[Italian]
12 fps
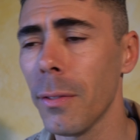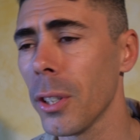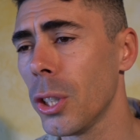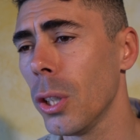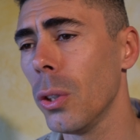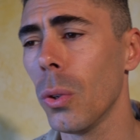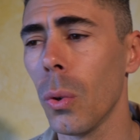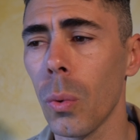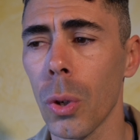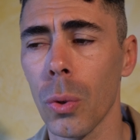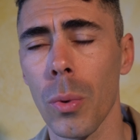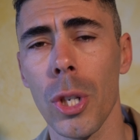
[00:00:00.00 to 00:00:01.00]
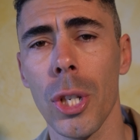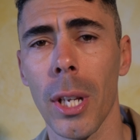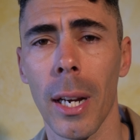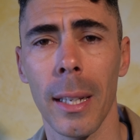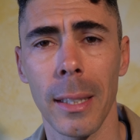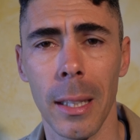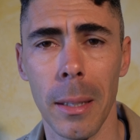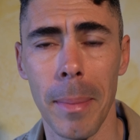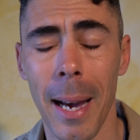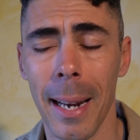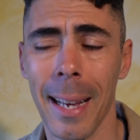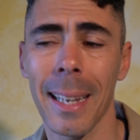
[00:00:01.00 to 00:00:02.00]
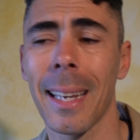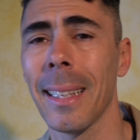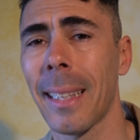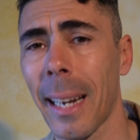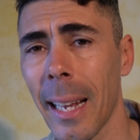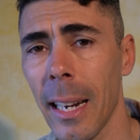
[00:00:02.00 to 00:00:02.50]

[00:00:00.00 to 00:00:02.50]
facendo uno o due giri alla settimana, anche tre